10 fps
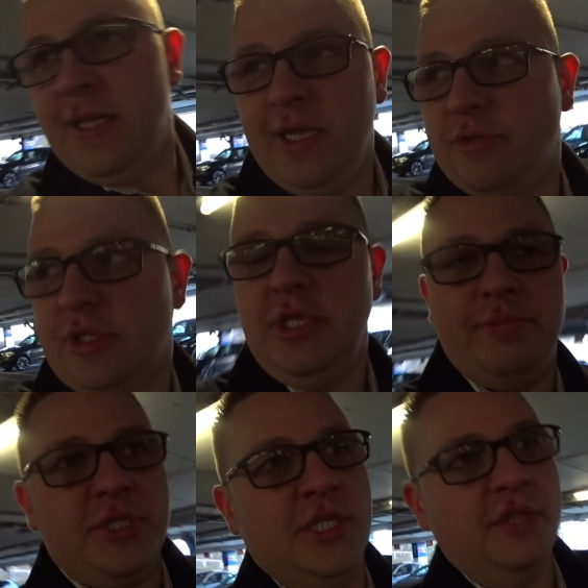Едут они
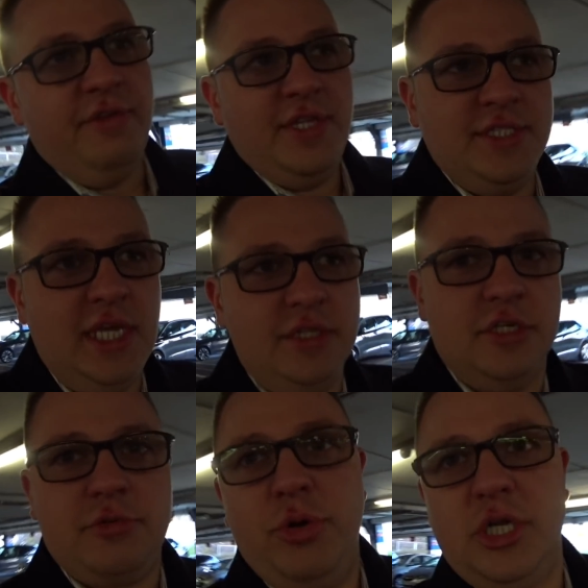почти на две недели,
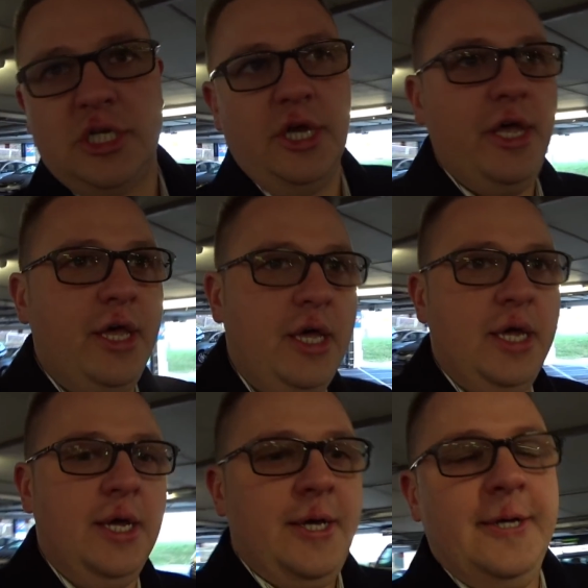даже больше,
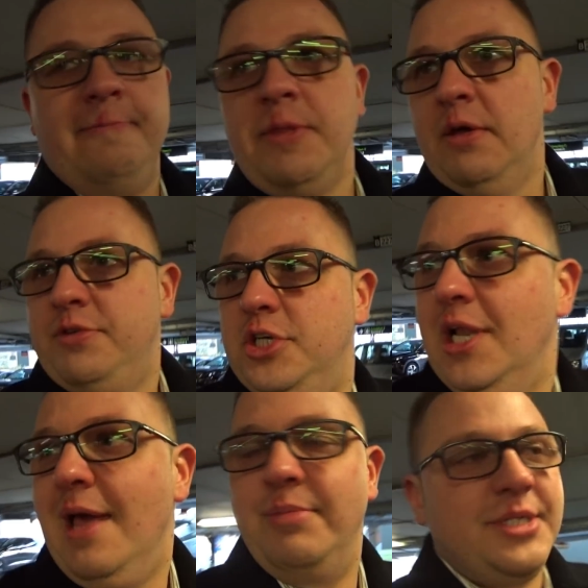в
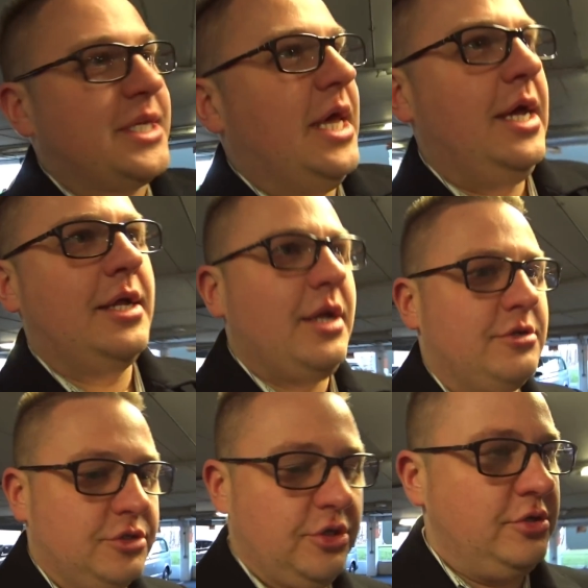Челябинск. Так
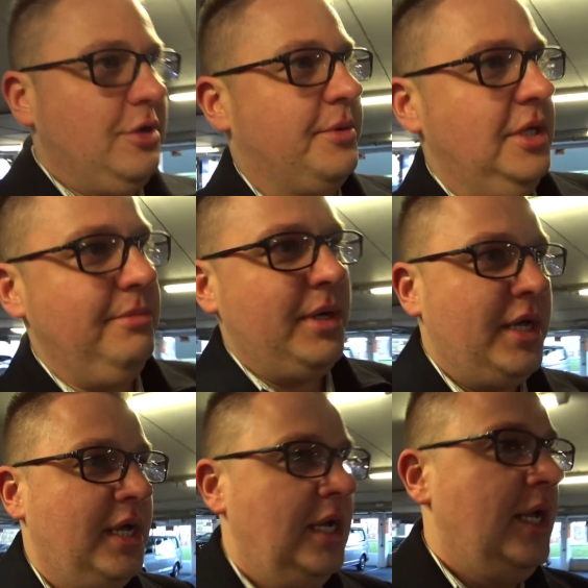что что, идем к ним,
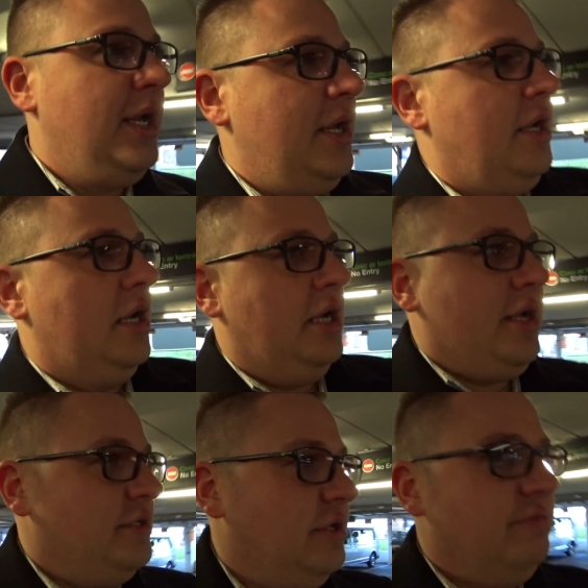
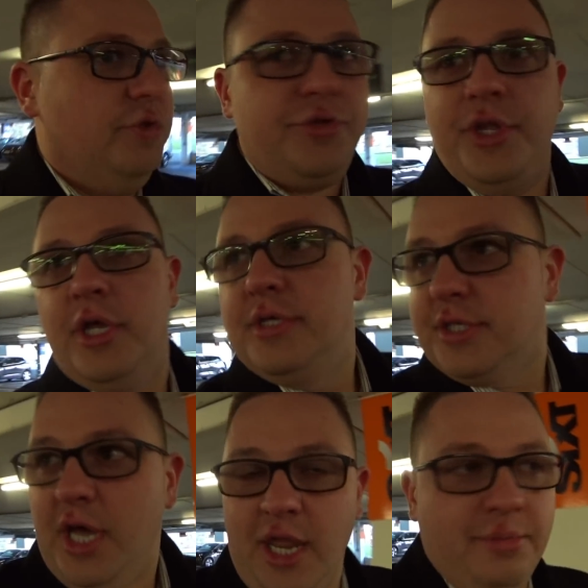идем внутрь,
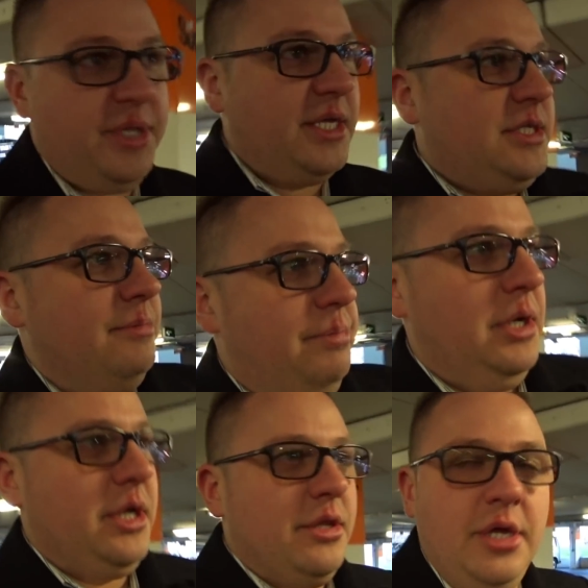скорее бы дойти,
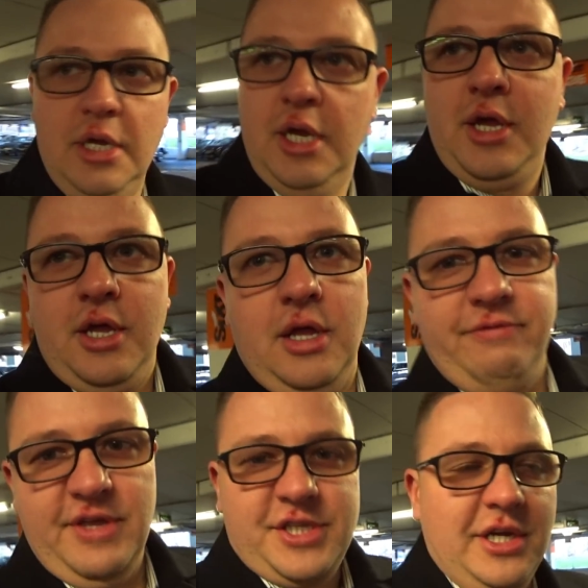блин.
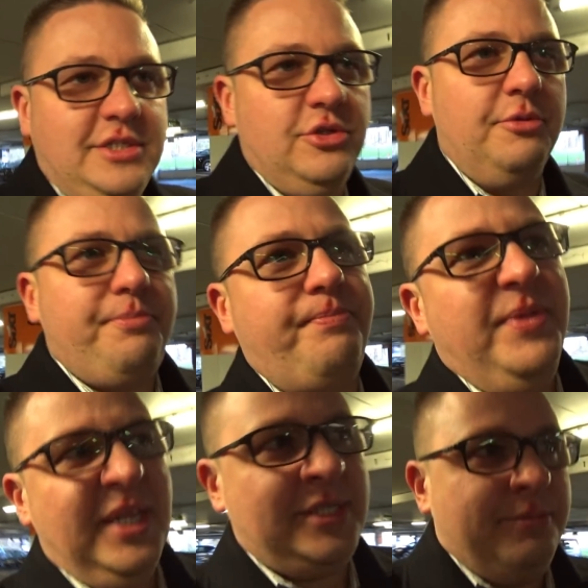Ветер ледяной,
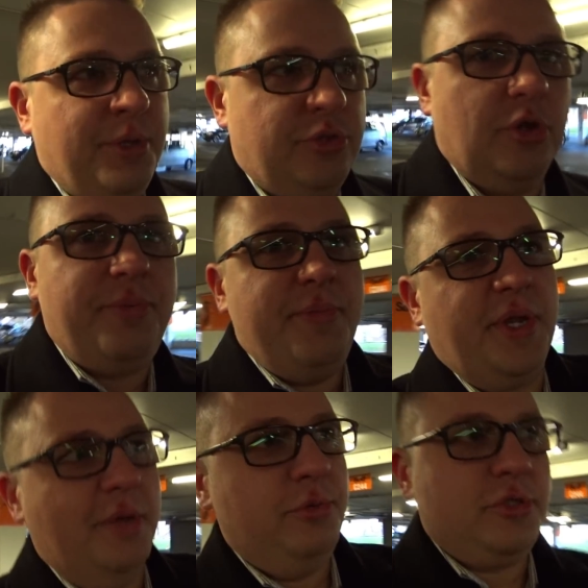температура
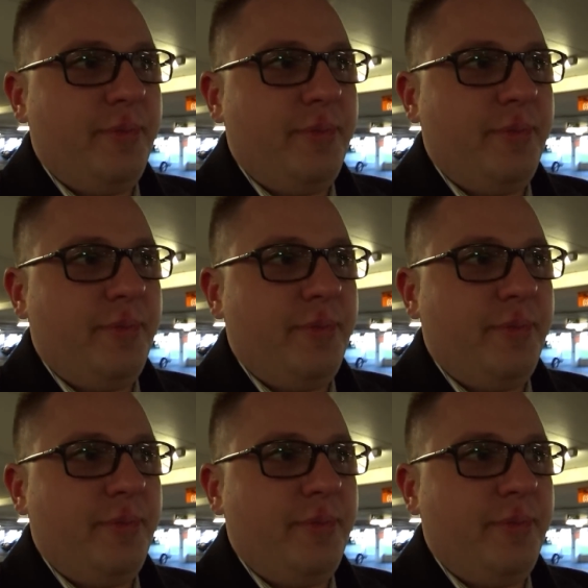примерно плюс